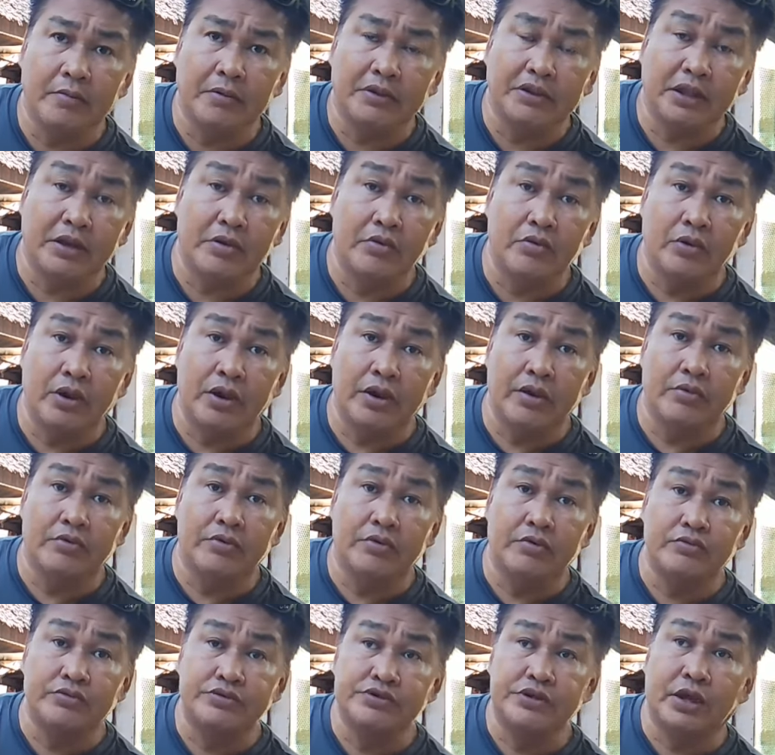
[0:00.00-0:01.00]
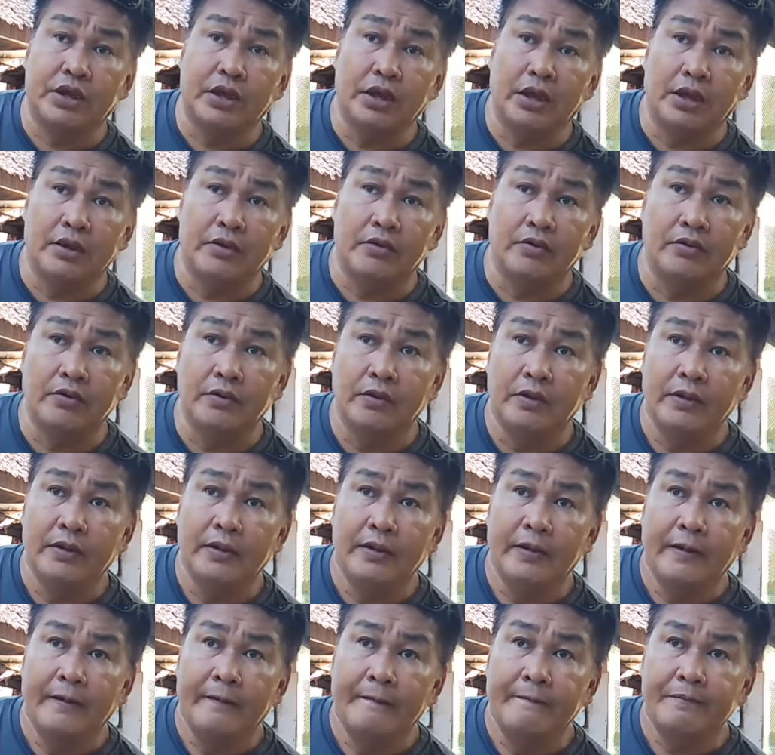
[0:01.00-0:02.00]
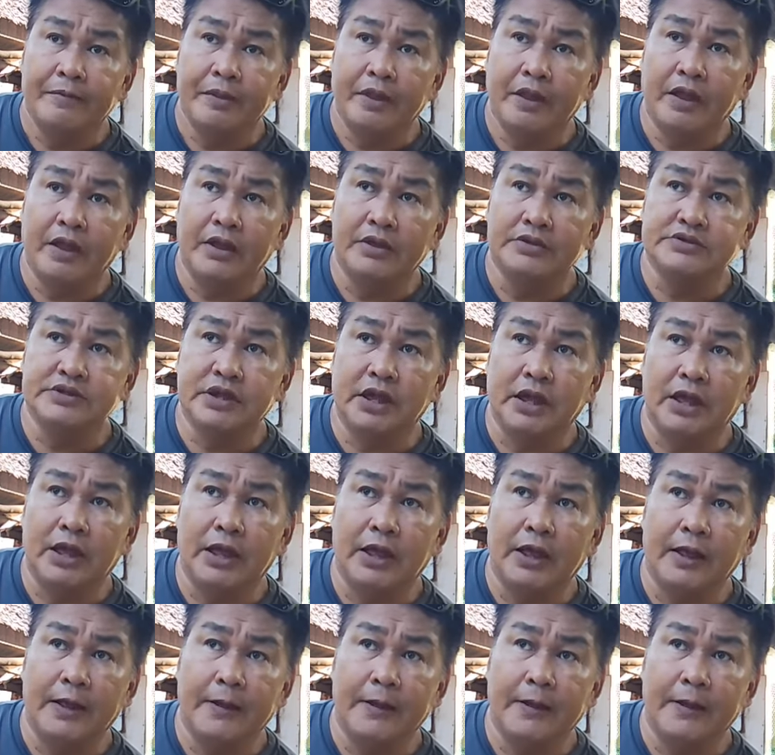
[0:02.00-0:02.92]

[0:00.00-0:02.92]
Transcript: Ah, magtanong kayo dun sa ano uh, sa